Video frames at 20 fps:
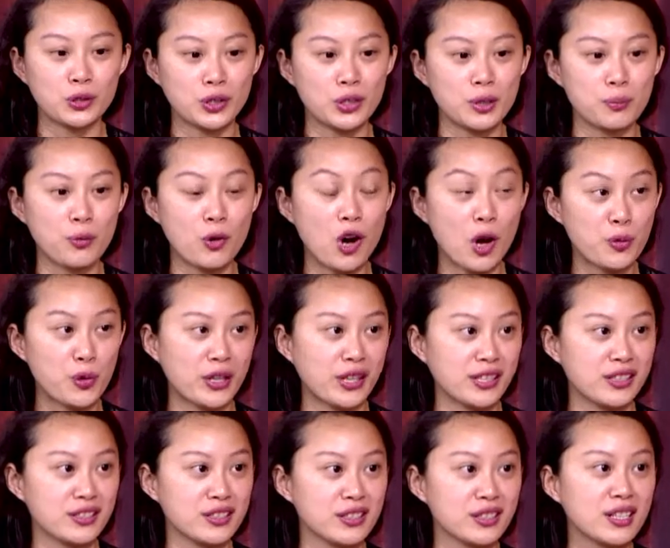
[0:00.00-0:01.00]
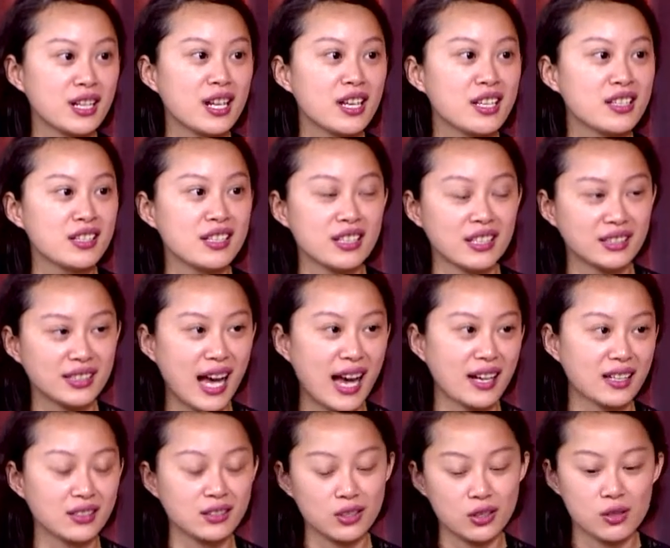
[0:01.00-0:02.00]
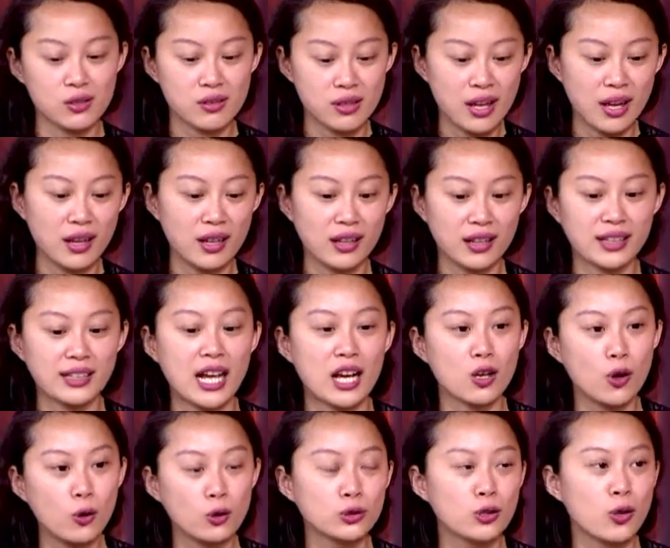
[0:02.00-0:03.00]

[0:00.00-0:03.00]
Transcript: 的 board operator 是一个大哥啊，跟他沟